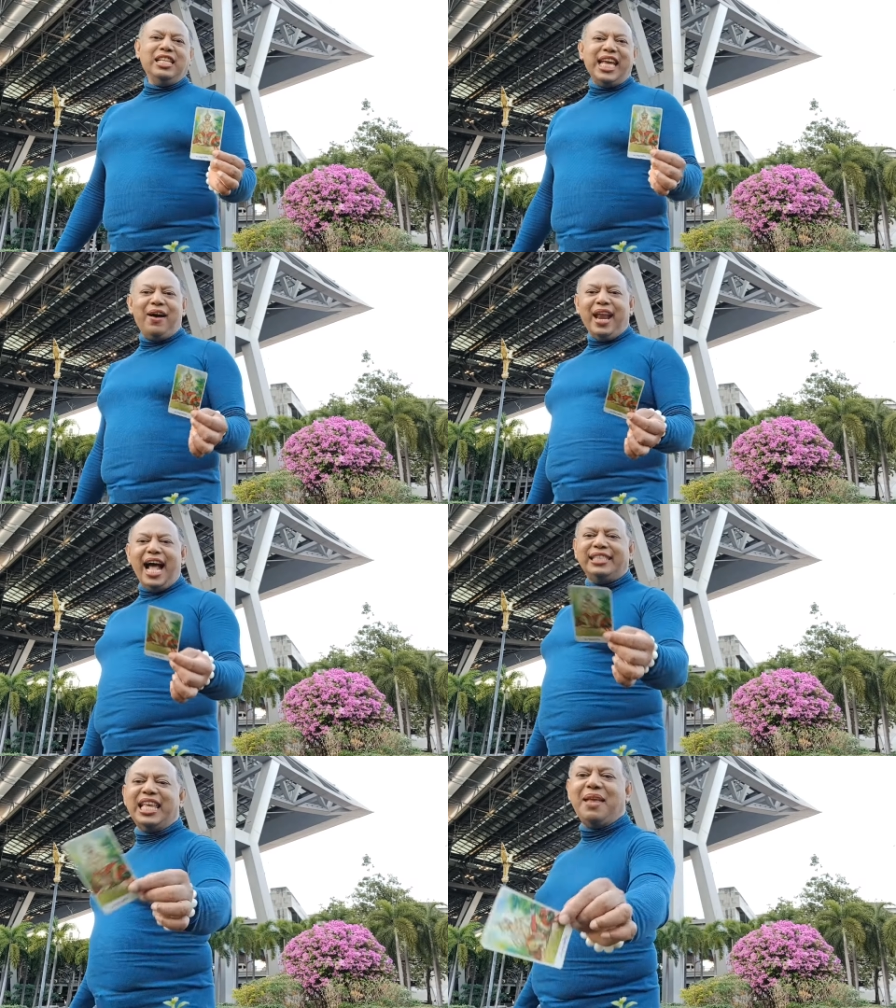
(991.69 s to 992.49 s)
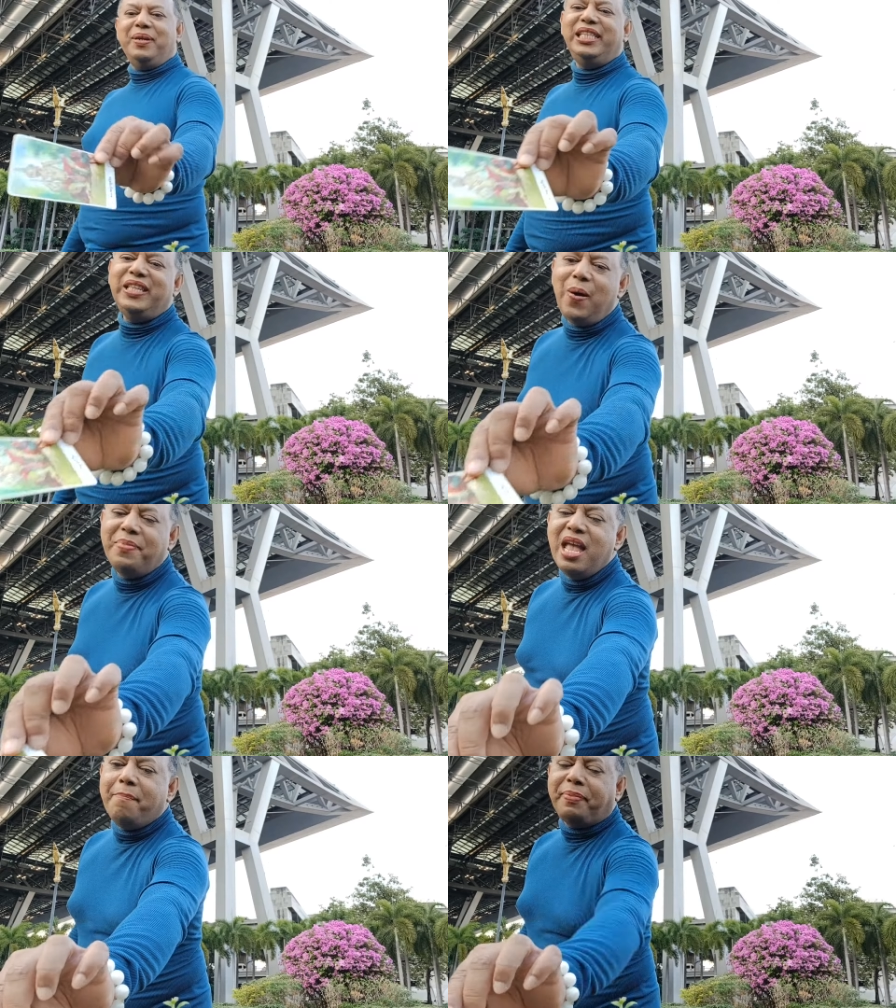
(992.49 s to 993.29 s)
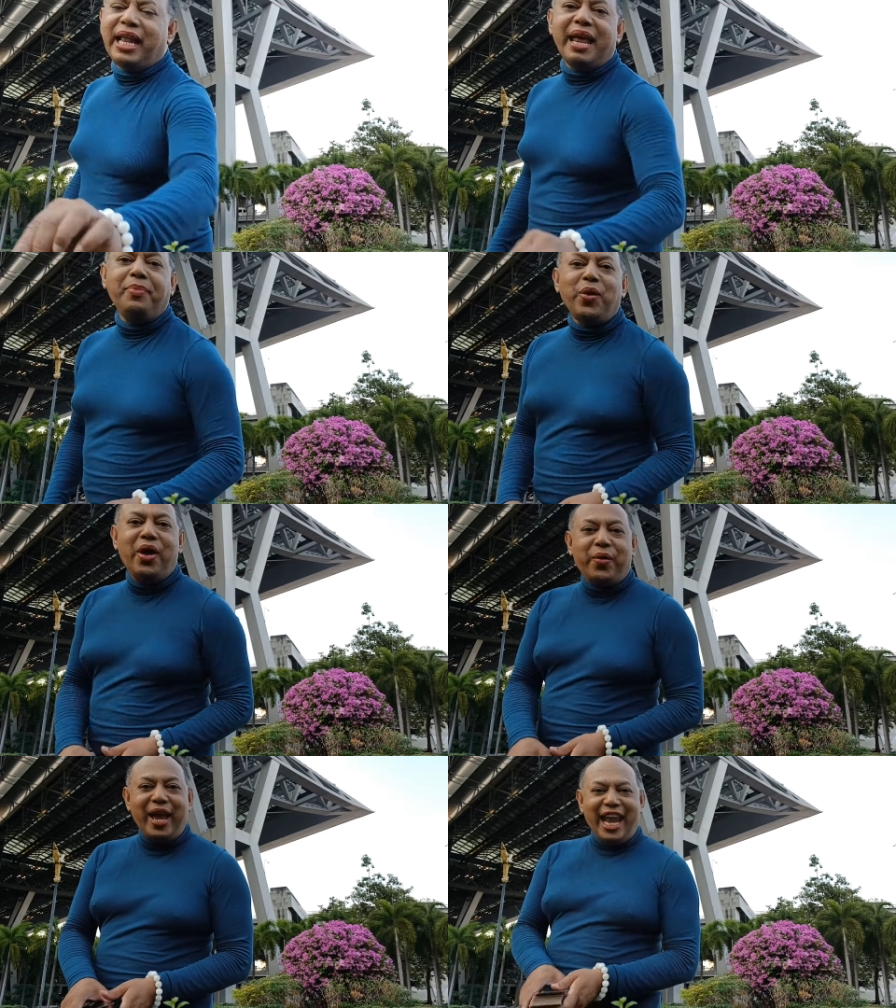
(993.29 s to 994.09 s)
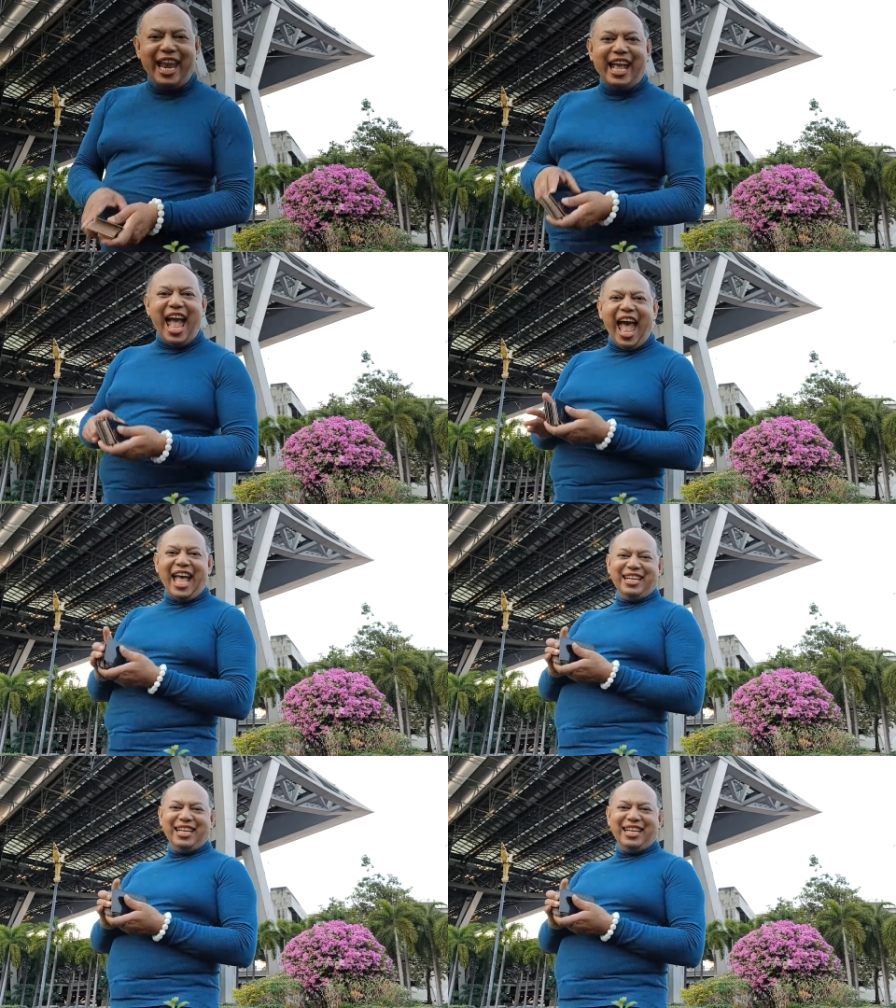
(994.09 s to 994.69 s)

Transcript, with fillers: ชาวราศีพฤษภเตรียมตัวรวยเลยนะคะ